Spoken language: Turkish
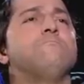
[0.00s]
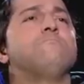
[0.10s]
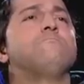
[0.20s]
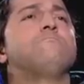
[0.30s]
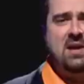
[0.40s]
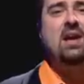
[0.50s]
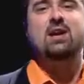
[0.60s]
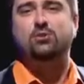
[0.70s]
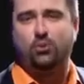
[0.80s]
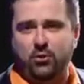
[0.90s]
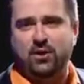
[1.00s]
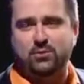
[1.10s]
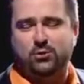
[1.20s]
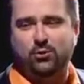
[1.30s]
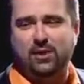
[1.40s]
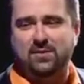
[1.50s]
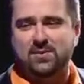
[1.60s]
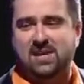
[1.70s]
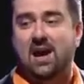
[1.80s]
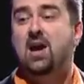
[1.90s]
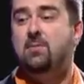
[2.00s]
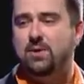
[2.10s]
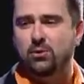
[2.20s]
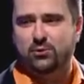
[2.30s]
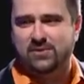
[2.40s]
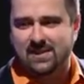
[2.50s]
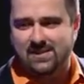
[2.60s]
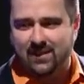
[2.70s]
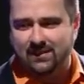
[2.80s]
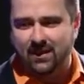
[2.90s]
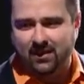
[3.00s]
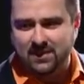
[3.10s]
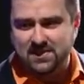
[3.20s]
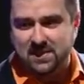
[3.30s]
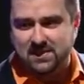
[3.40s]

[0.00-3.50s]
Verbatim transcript: önce mi sonra mı sorularımıza? 1986 ile aranız